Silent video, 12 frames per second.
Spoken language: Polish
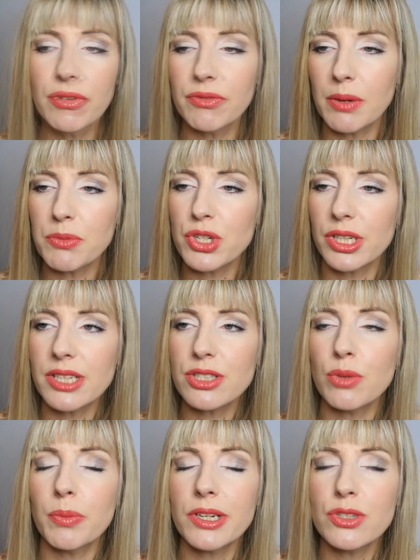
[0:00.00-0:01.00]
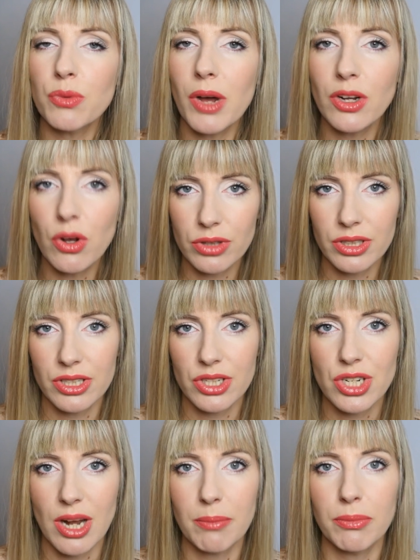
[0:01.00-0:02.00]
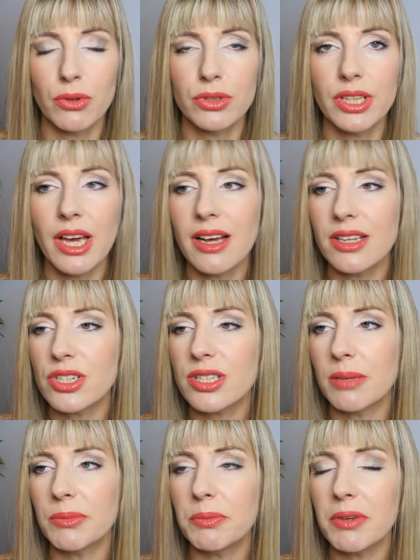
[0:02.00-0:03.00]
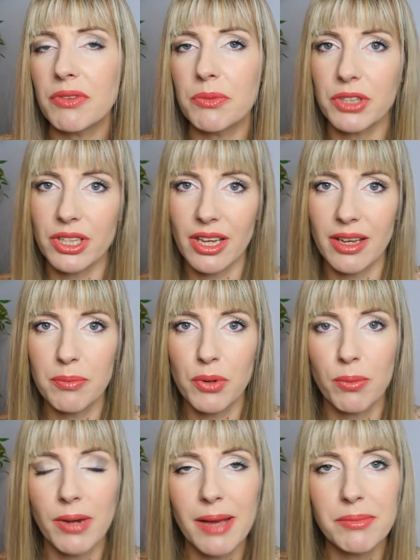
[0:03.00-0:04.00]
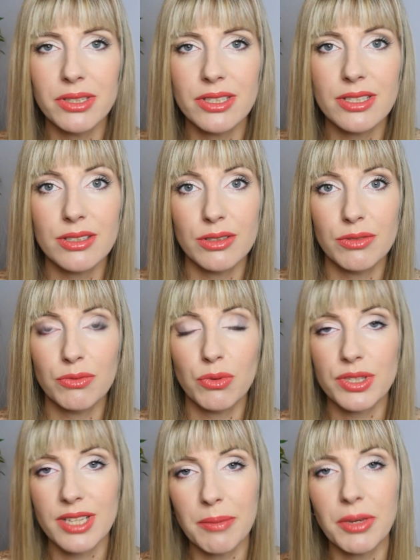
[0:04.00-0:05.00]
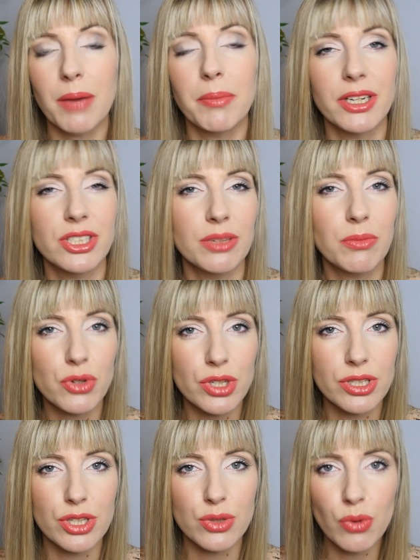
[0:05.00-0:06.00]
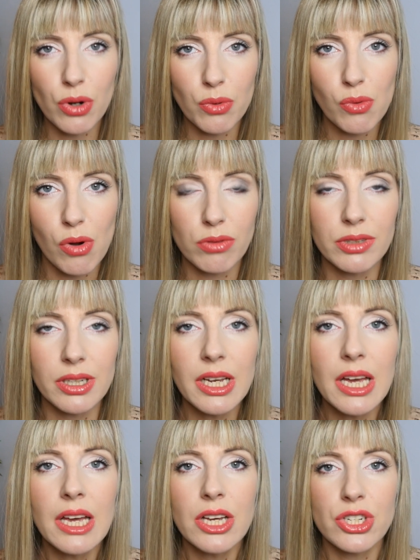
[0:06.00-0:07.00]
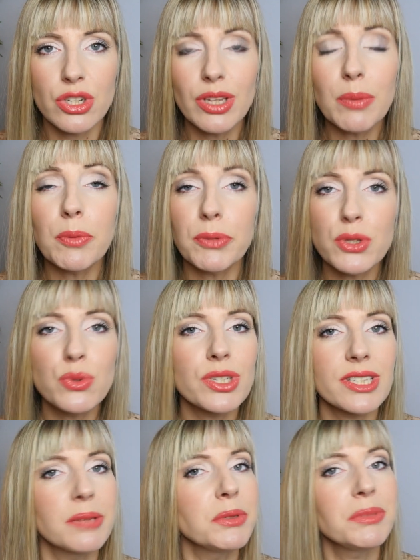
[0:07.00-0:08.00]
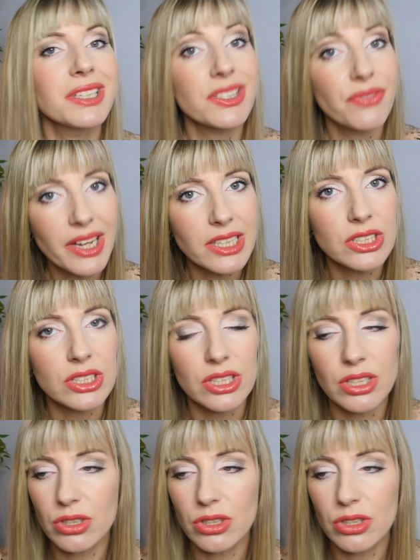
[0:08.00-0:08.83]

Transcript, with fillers: Powiem Wam, że jest to bardzo łagodny szampon. Ja czasami miewam takie problemy z włosami, a bardziej może ze skórą głowy, że ona po prostu czasami mnie spędzi.